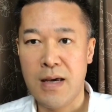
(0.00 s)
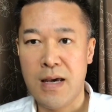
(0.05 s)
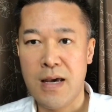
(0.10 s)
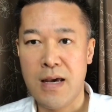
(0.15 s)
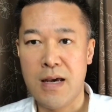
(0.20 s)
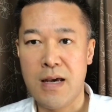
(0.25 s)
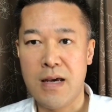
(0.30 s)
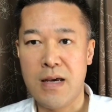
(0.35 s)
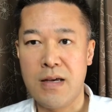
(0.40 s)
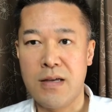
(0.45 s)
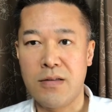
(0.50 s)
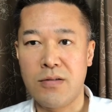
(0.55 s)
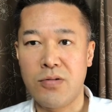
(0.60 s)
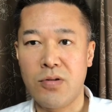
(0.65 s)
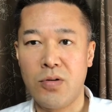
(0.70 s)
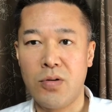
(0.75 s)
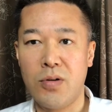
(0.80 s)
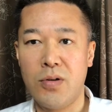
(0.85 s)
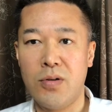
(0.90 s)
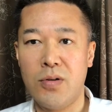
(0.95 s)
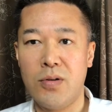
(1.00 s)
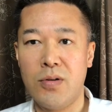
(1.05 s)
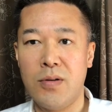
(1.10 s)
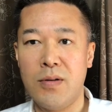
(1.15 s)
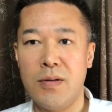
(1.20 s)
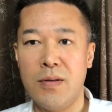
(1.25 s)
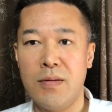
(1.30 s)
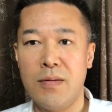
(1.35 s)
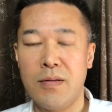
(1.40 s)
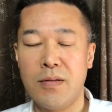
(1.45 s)
えー、その
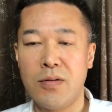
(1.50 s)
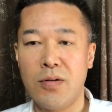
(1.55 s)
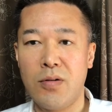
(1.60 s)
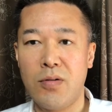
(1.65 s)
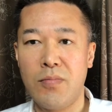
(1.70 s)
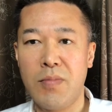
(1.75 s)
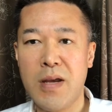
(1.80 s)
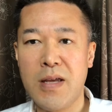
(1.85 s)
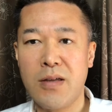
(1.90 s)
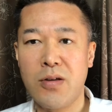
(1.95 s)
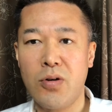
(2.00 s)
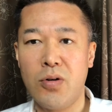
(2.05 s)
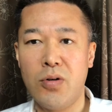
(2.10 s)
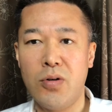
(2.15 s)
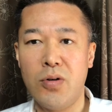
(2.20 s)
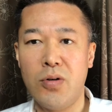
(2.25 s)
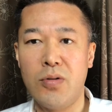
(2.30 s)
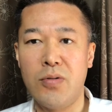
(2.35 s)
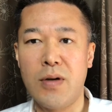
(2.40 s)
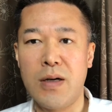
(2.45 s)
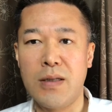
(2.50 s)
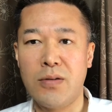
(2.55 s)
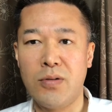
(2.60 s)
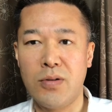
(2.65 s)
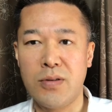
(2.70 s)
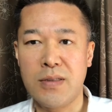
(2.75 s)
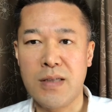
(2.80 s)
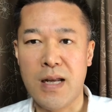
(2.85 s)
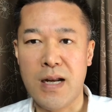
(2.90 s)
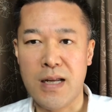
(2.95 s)
その勉強方法はど
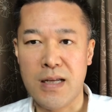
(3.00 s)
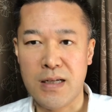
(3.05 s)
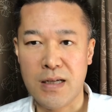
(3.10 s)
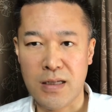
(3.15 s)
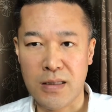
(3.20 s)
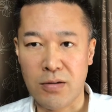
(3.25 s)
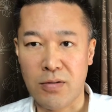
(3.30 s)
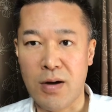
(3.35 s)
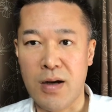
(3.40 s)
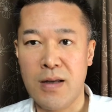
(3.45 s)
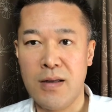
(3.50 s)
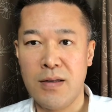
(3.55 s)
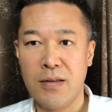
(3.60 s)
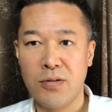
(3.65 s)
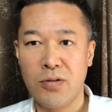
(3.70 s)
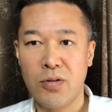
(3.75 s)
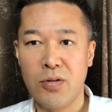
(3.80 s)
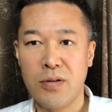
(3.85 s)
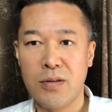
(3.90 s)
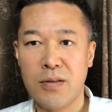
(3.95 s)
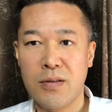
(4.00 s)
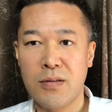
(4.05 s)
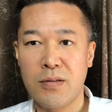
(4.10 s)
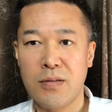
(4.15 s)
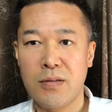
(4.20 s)
うしたらいいかとかその